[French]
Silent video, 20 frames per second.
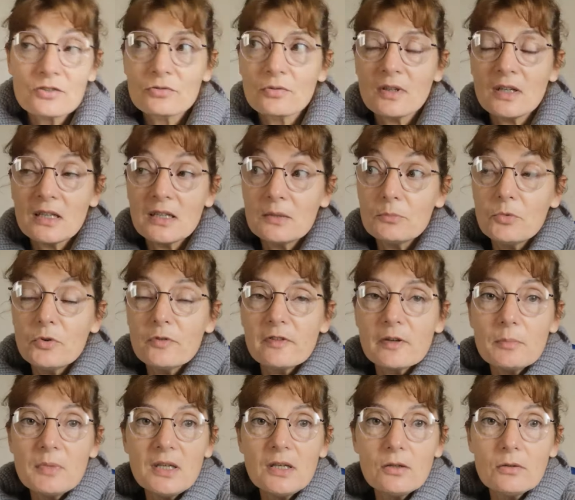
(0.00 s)
soit un
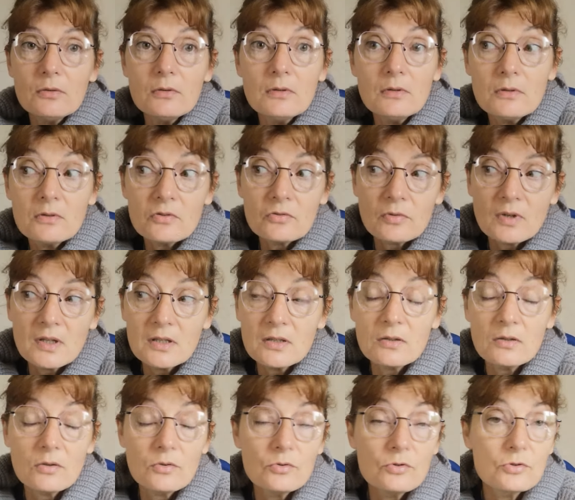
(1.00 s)
mauvais milieu, soit
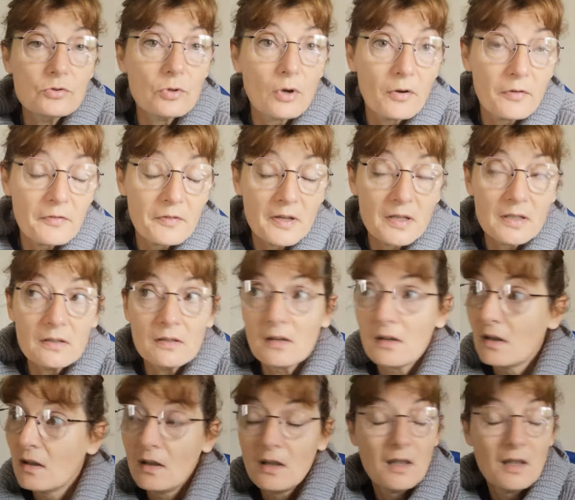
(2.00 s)
une, dure fin.